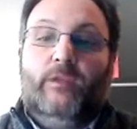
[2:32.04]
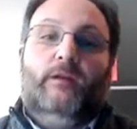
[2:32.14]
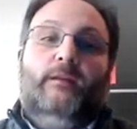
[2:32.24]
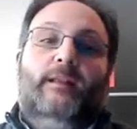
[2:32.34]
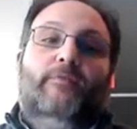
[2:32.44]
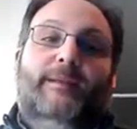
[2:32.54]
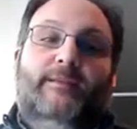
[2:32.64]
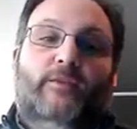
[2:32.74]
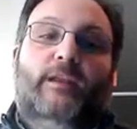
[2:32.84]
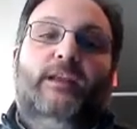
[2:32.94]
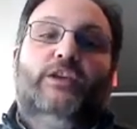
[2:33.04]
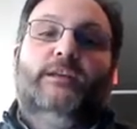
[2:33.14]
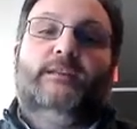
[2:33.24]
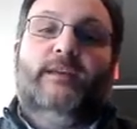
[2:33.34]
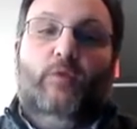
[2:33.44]
eh, la formazione in
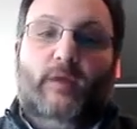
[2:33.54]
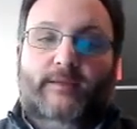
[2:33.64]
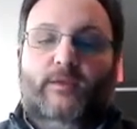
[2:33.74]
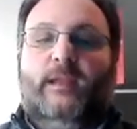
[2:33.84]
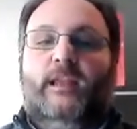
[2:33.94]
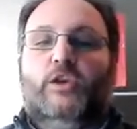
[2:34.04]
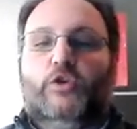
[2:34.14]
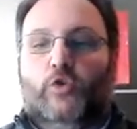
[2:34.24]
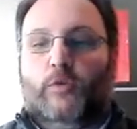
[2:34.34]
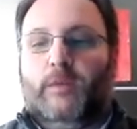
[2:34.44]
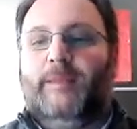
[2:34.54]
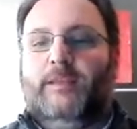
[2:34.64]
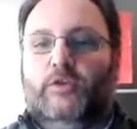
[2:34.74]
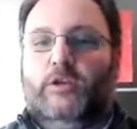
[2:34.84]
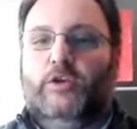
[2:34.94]
scienze di educazione del 18 prima e
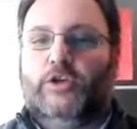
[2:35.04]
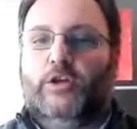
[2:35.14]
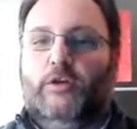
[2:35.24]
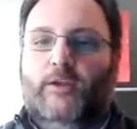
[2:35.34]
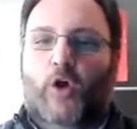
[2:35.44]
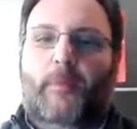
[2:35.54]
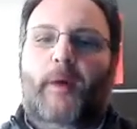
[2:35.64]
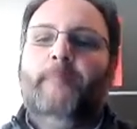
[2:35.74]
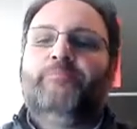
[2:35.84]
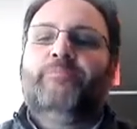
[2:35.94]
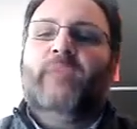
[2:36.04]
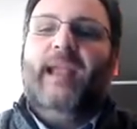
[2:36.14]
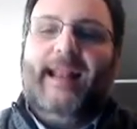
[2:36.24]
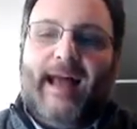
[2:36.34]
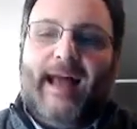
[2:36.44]
del 19 dopo e la